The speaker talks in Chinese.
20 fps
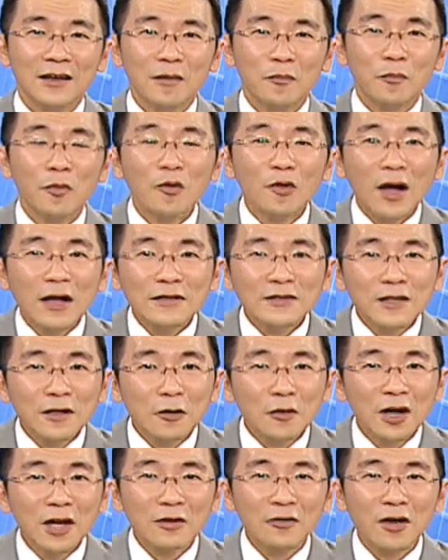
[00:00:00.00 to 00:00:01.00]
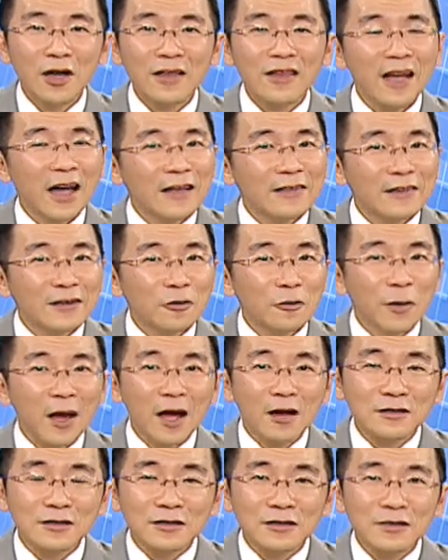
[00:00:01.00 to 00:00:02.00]
不管是会员还是股票
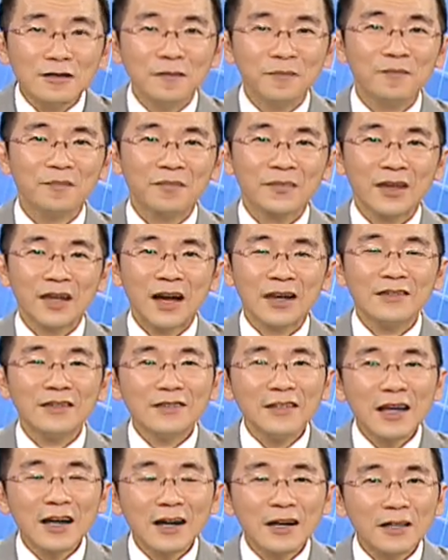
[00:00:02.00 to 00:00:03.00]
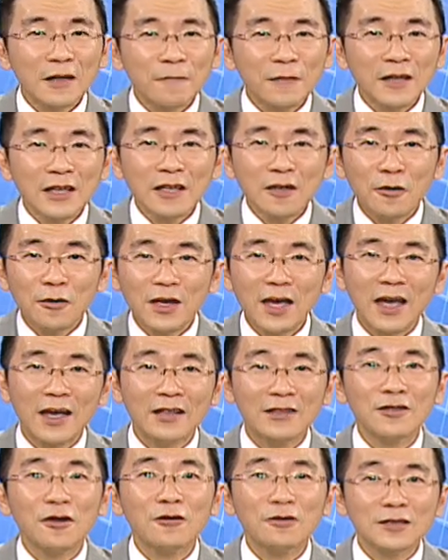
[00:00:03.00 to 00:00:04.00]
老师，还是任何的分析同业，
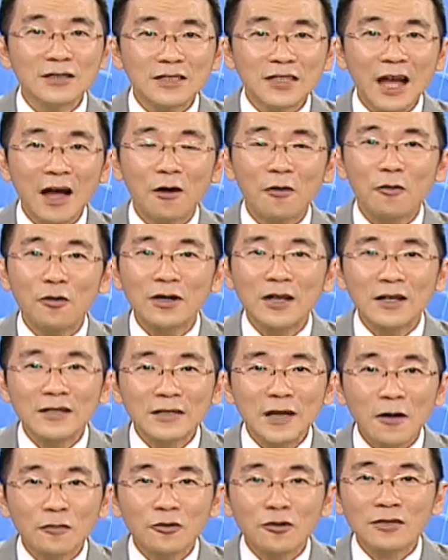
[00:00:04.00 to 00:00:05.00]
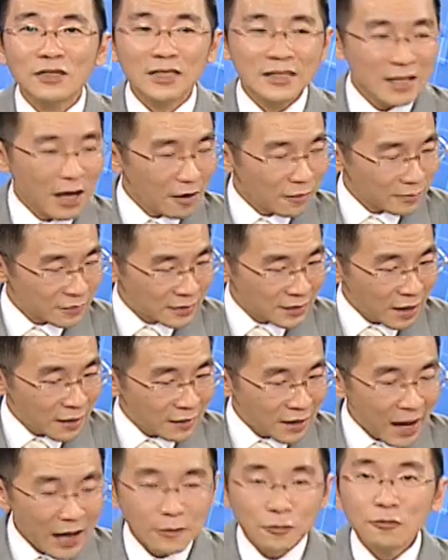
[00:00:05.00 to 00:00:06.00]
都知道我的操作绩效，只要
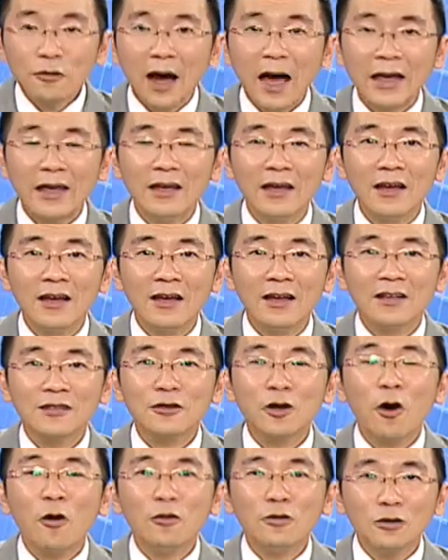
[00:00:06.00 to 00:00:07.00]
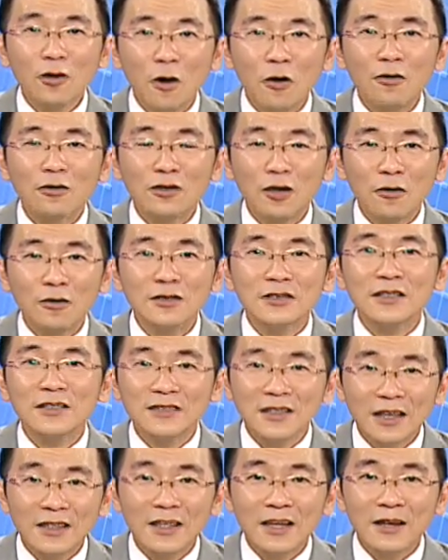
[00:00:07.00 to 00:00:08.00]
拿出来，通通都是
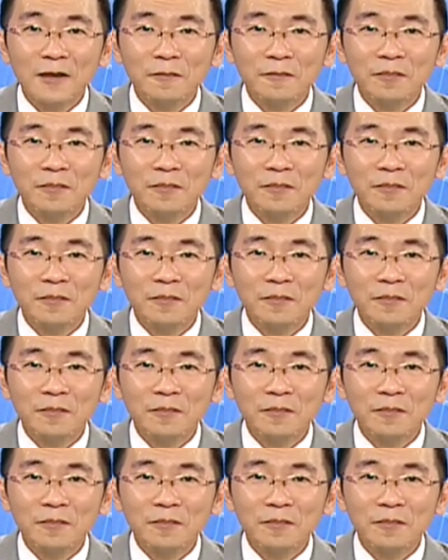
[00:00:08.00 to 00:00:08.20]
真的。